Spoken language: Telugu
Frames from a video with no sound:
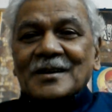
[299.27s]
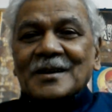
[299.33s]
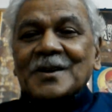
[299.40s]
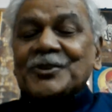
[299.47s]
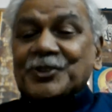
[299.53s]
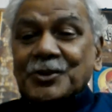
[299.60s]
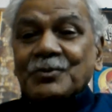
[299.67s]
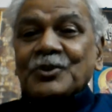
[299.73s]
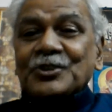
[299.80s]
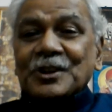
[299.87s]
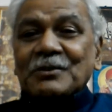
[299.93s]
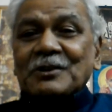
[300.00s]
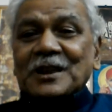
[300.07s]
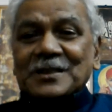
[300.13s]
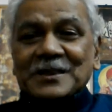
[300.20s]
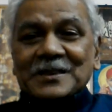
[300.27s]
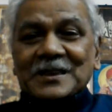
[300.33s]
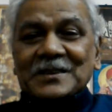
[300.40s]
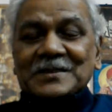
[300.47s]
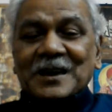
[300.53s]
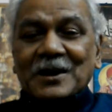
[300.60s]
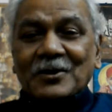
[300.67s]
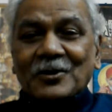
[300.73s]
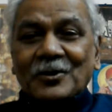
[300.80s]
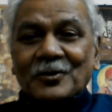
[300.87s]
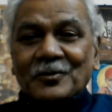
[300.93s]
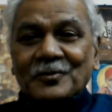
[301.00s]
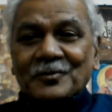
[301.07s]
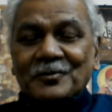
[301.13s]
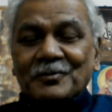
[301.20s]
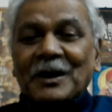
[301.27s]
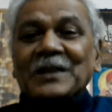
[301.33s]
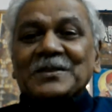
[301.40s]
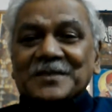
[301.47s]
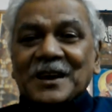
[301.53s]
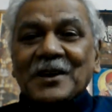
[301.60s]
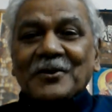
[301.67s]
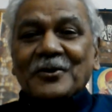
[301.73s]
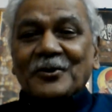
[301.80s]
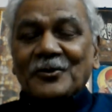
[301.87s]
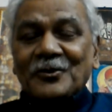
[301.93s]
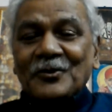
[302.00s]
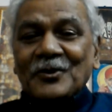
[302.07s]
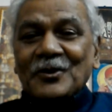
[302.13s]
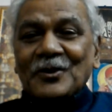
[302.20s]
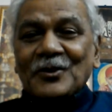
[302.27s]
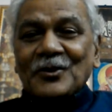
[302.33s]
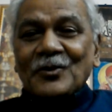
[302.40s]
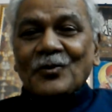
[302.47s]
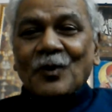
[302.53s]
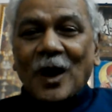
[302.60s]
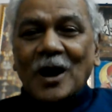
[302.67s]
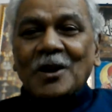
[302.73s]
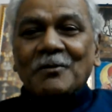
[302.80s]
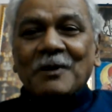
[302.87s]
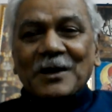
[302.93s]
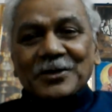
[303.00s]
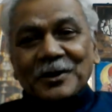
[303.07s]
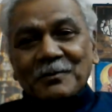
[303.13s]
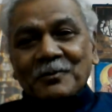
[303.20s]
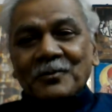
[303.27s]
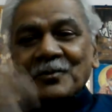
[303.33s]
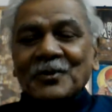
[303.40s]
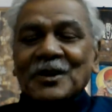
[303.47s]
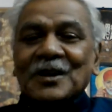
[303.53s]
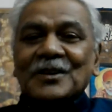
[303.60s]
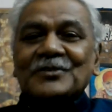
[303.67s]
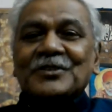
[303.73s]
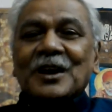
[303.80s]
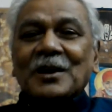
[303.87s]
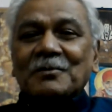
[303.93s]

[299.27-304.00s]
డిస్ట్రిబ్యూషన్ ఎవరైతే చేశారో పంచారో వాళ్ళు మాత్రం సగం